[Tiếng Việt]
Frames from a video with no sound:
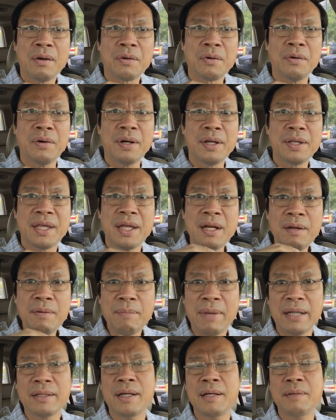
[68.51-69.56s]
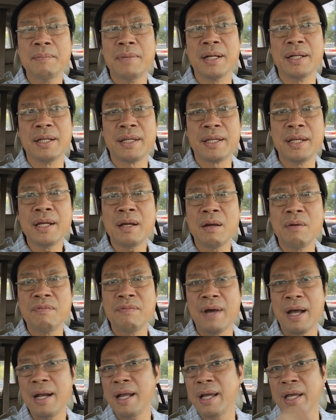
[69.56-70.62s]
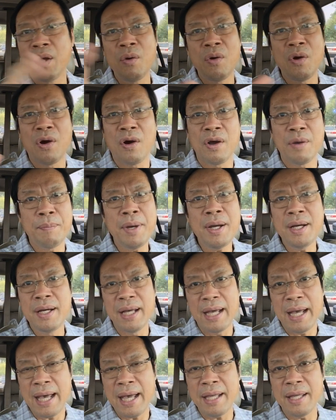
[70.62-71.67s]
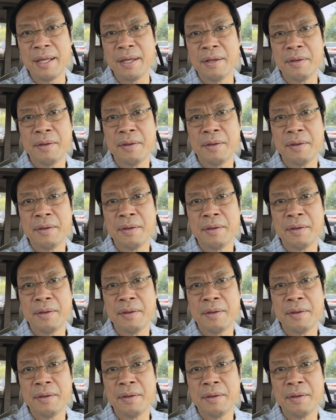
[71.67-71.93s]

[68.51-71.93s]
của chính bản thân mình chứ không phải là kêu gọi bất kỳ ai